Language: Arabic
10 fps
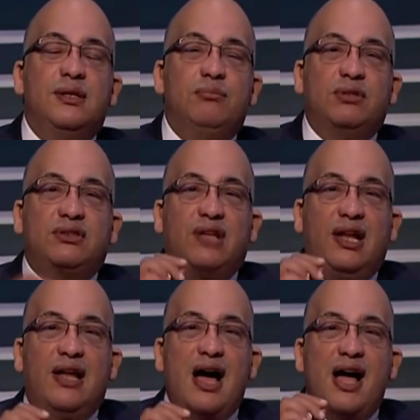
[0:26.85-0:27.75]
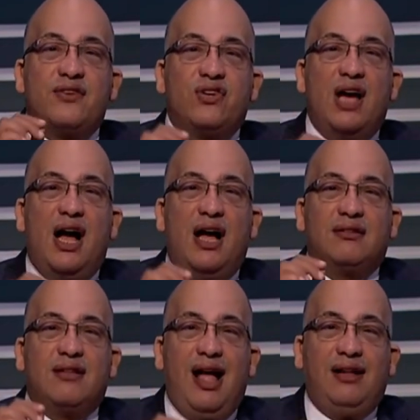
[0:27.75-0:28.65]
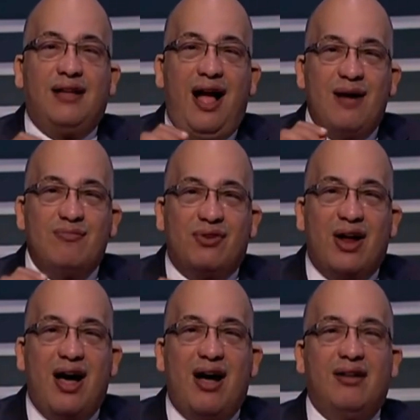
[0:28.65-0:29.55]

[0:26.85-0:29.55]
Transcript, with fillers: بتطلع أشعة تحت حمراء